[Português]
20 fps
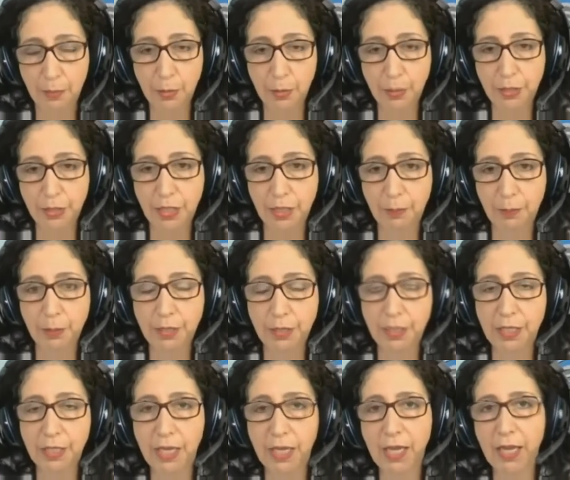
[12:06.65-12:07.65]
Por quê?
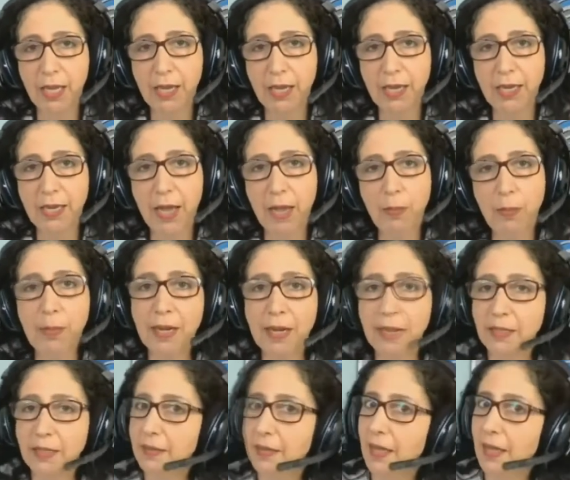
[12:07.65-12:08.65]
Porque ele é uma
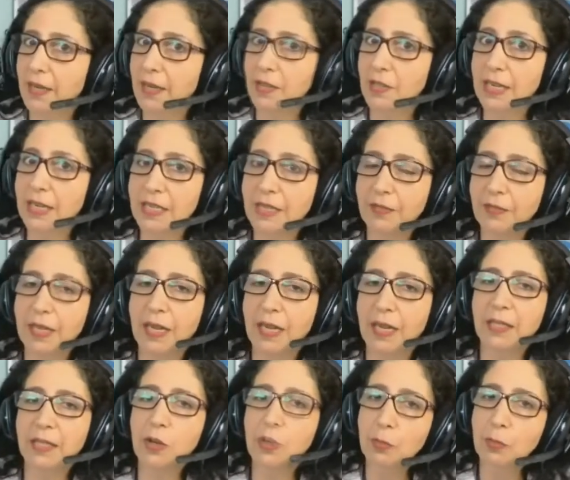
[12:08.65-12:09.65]
bactéria
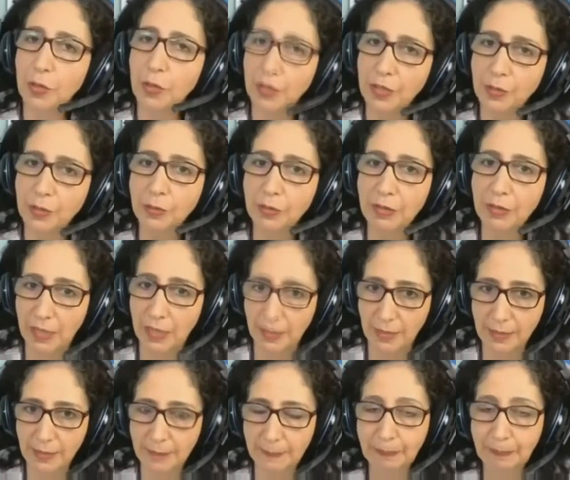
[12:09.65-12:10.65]
classificada como risco
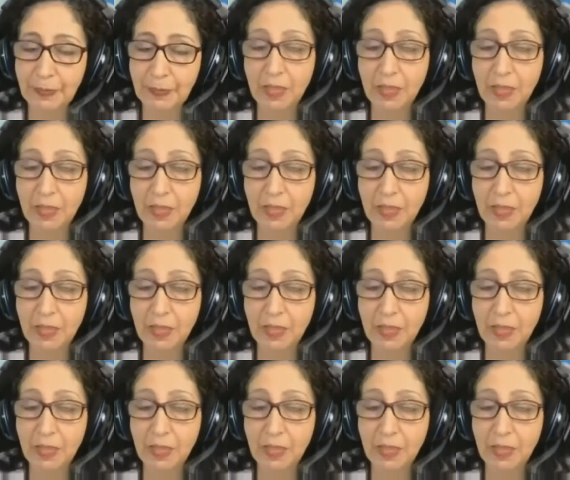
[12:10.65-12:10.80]
3.